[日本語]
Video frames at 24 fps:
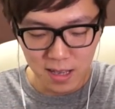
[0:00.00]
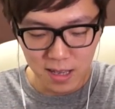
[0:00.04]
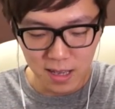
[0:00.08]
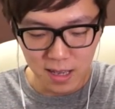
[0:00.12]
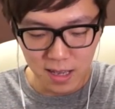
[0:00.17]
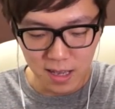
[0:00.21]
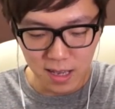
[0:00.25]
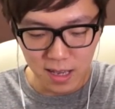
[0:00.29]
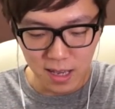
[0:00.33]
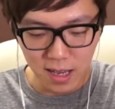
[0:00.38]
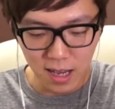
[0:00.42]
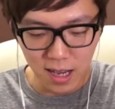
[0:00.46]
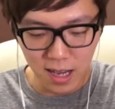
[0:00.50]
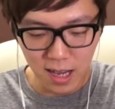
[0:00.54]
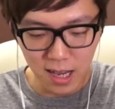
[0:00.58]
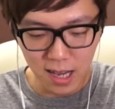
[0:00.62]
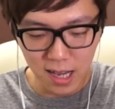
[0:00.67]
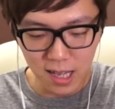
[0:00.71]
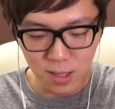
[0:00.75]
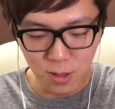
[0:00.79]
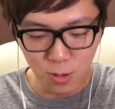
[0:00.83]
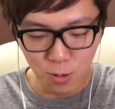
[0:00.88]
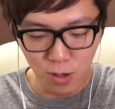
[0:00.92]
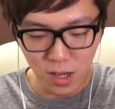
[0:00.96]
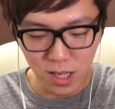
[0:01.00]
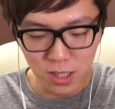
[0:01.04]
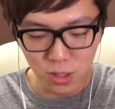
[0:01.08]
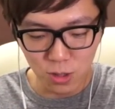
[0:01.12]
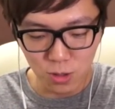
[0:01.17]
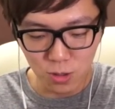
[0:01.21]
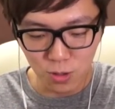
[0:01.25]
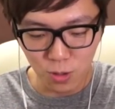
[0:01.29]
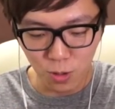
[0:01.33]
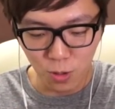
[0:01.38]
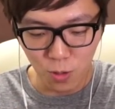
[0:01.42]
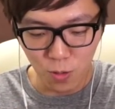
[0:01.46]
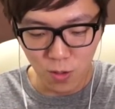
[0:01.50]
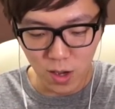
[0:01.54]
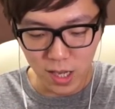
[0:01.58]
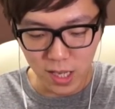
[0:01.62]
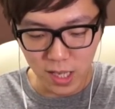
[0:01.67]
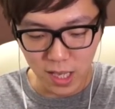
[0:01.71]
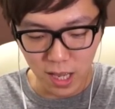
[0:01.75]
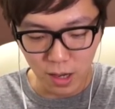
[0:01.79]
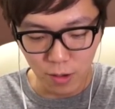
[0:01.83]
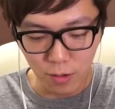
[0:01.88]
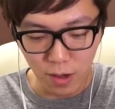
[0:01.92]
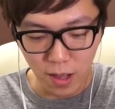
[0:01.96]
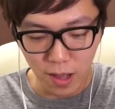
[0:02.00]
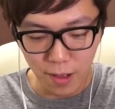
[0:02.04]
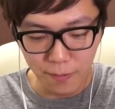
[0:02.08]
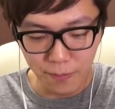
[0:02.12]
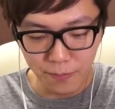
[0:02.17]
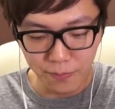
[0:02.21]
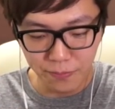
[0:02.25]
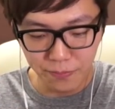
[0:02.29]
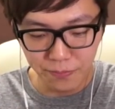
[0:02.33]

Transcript: えー、ハートがちょっと怖いねこれ。